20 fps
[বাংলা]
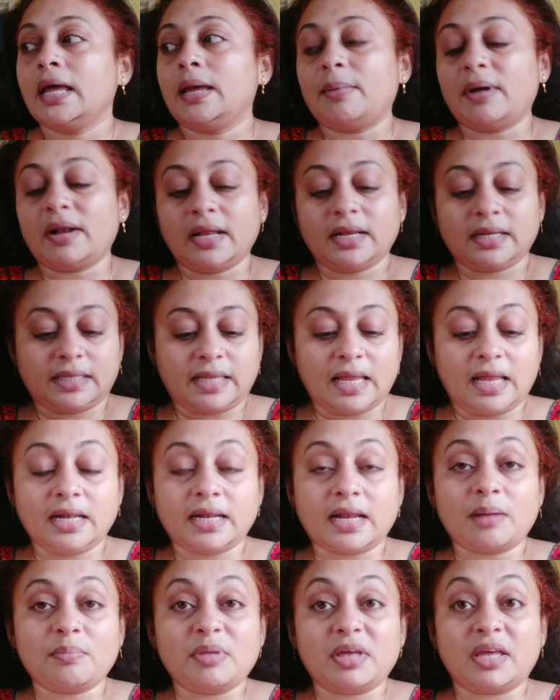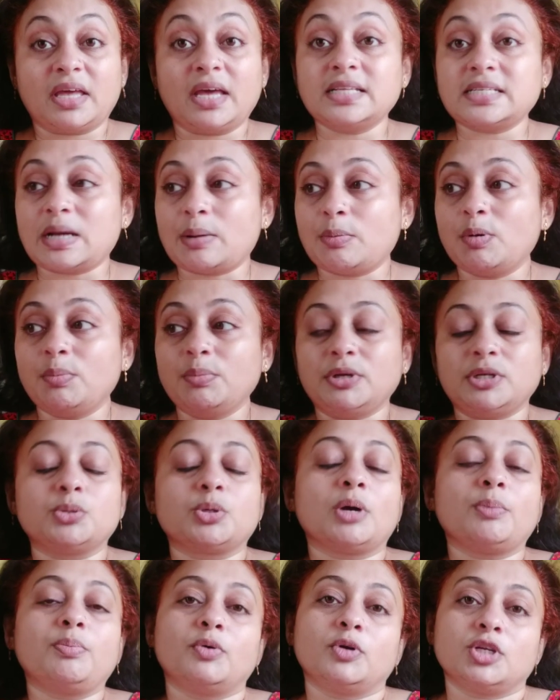এবার এই তেলটা মেখে যাব
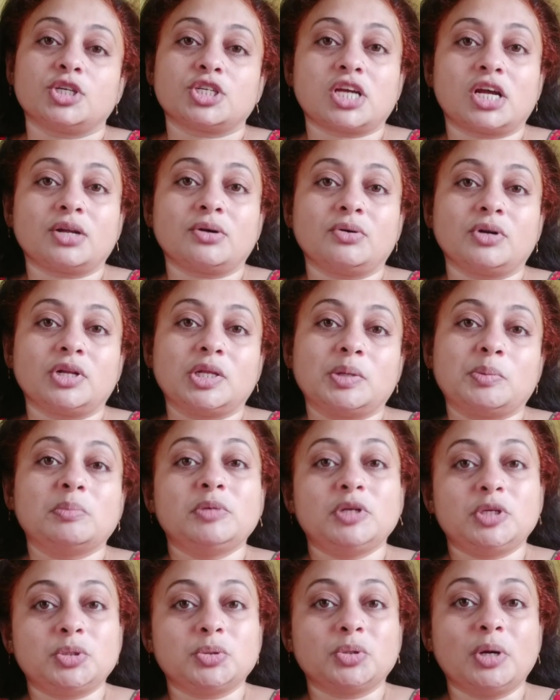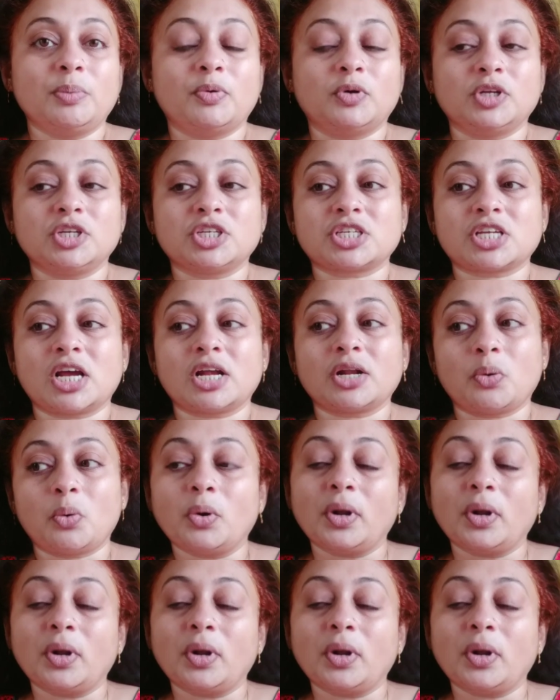মিঠুকে পরিষ্কার করে দেবো মিঠুকে পরিষ্কার